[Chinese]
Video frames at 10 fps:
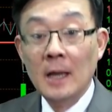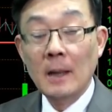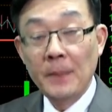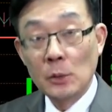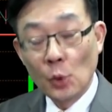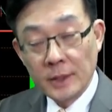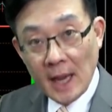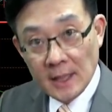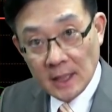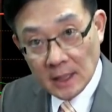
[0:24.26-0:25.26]
那变说
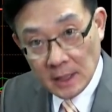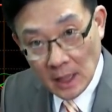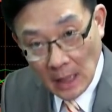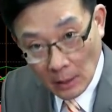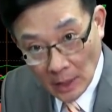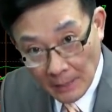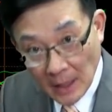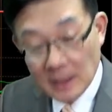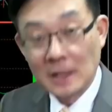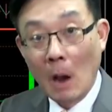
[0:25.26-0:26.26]
在这个今天泰国大
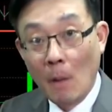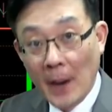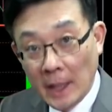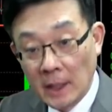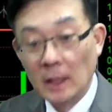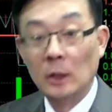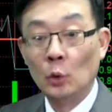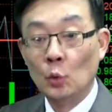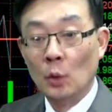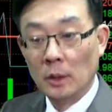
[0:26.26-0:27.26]
盘早盘呢一
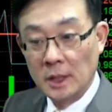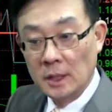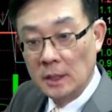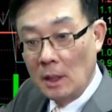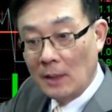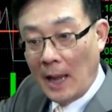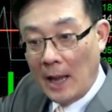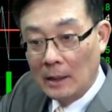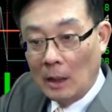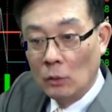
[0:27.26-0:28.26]
度哈形成比叫
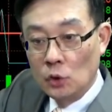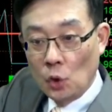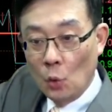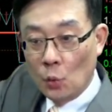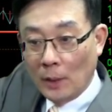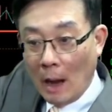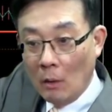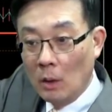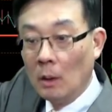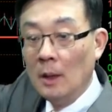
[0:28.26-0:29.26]
开高走
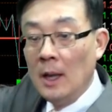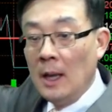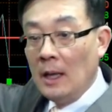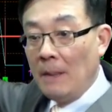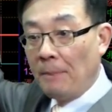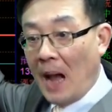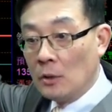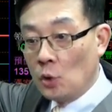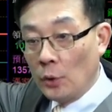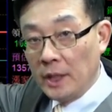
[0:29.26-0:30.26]
高哈，那
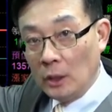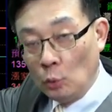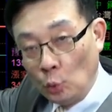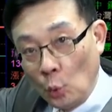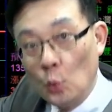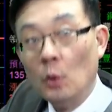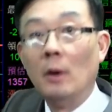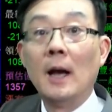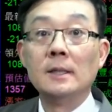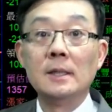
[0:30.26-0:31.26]
盘中一度
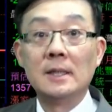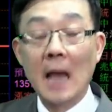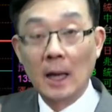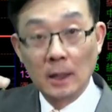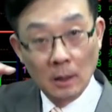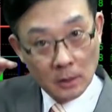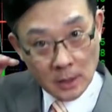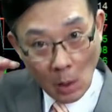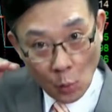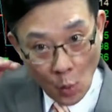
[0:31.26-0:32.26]
哈还是涨了哈，
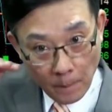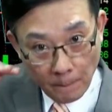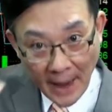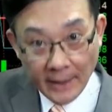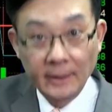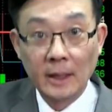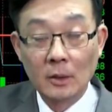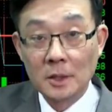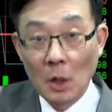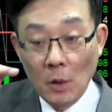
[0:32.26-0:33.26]
超过百点
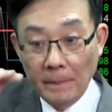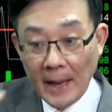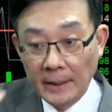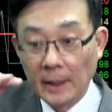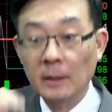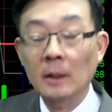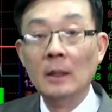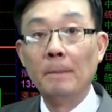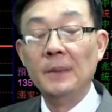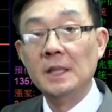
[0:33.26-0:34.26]
啊，超过百点。
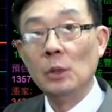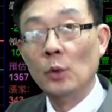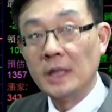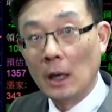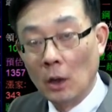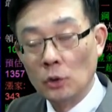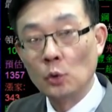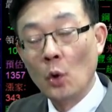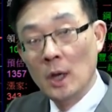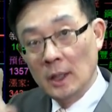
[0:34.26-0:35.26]
那毕竟我想哈，就是
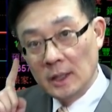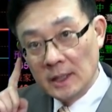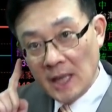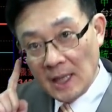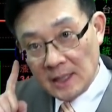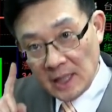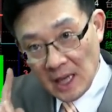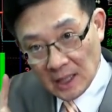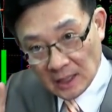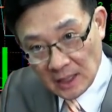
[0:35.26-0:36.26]
说，你在
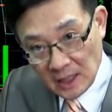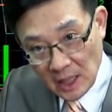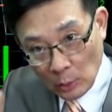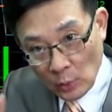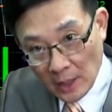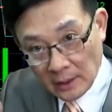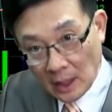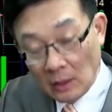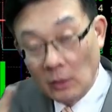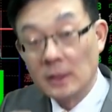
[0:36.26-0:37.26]
这个阶段
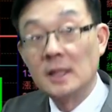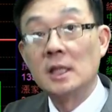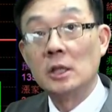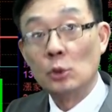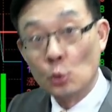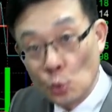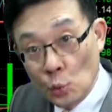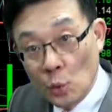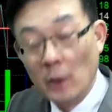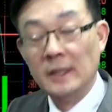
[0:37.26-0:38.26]
点哈，指
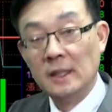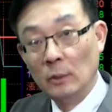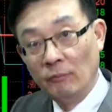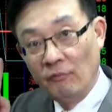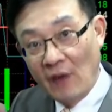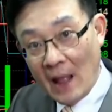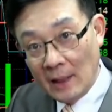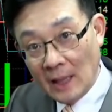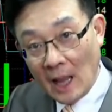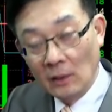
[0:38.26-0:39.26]
数哈已经
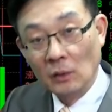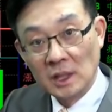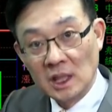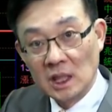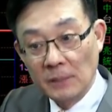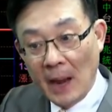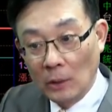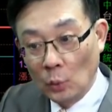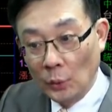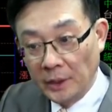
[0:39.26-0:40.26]
反弹哈七百
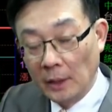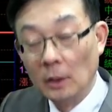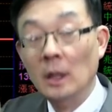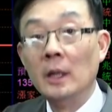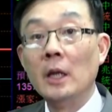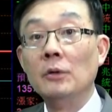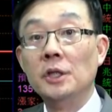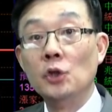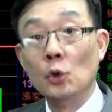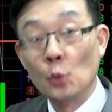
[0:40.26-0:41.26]
多点。那尤
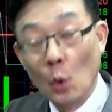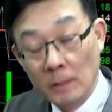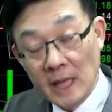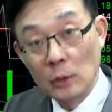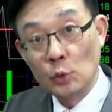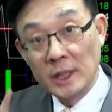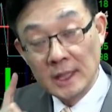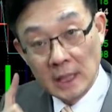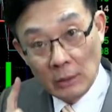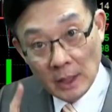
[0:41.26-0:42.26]
其就是说，我们在最
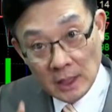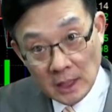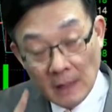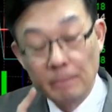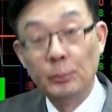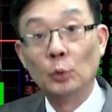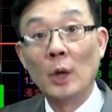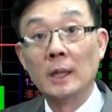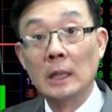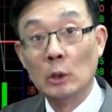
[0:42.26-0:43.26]
近这段期间不
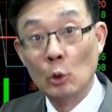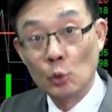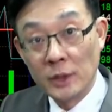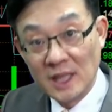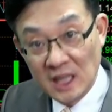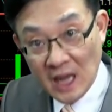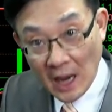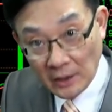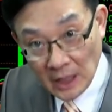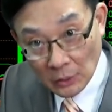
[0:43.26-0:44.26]
断跟各位做
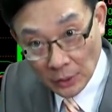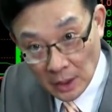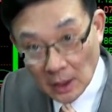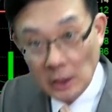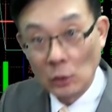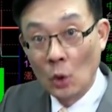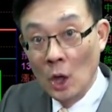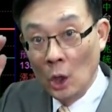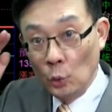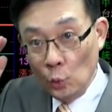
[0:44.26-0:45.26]
强调的一个叫做
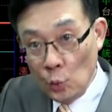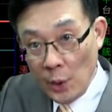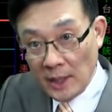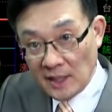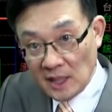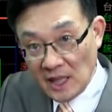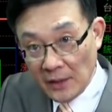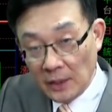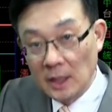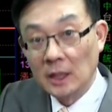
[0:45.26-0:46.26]
月
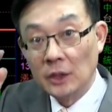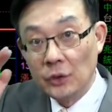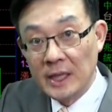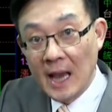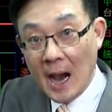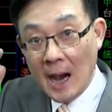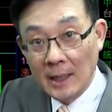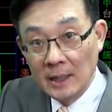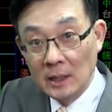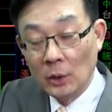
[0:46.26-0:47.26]
线的一个压
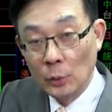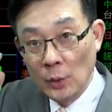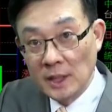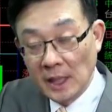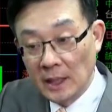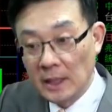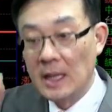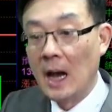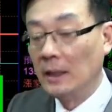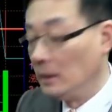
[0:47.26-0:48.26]
力哈，月线的一个
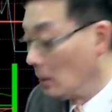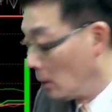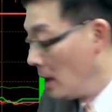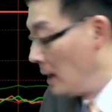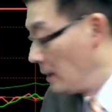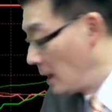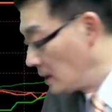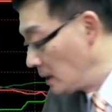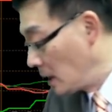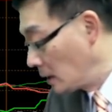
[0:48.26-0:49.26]
压力哈。那
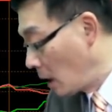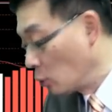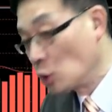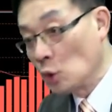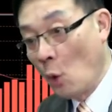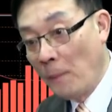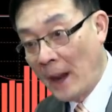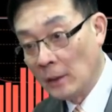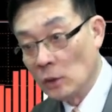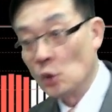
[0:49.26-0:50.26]
今天到收
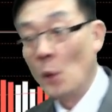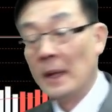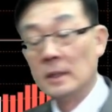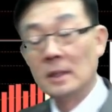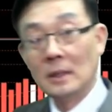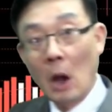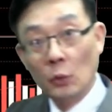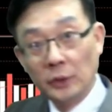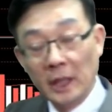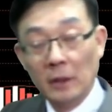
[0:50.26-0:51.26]
盘呢，收盘是
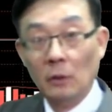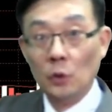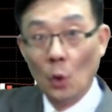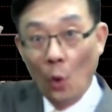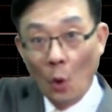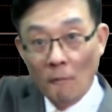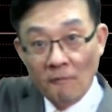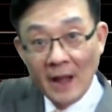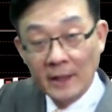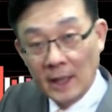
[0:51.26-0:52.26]
倒跌哈，由红
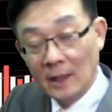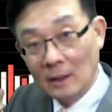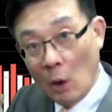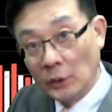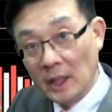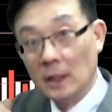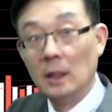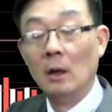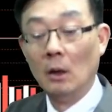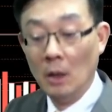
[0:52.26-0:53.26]
翻黑倒跌一
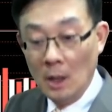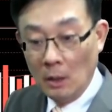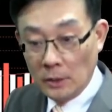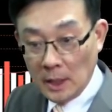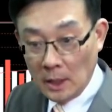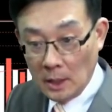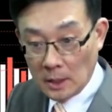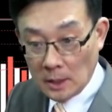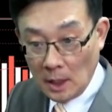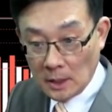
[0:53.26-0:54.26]
个哈，哦，这个二
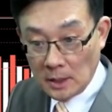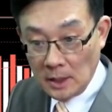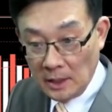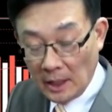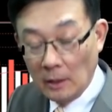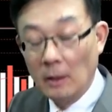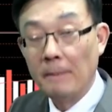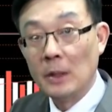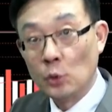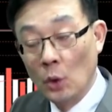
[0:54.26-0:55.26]
二十一点呢，那
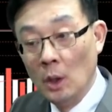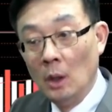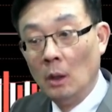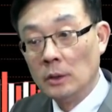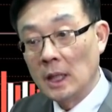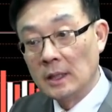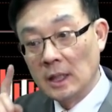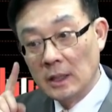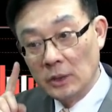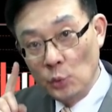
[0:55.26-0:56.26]
变成说哦，这个
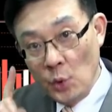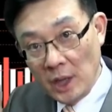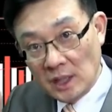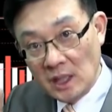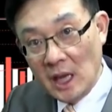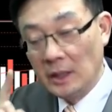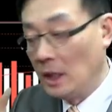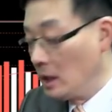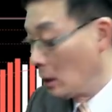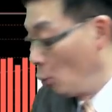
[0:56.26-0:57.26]
这个月线的
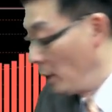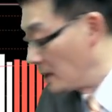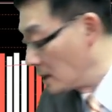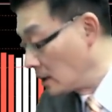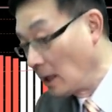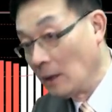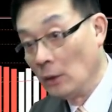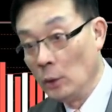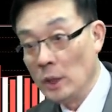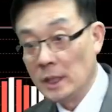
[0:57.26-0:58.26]
一个位置点
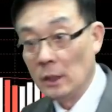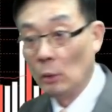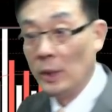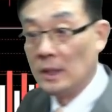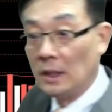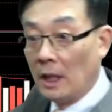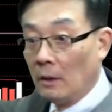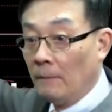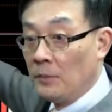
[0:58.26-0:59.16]
哈，月线的一个位置点呢，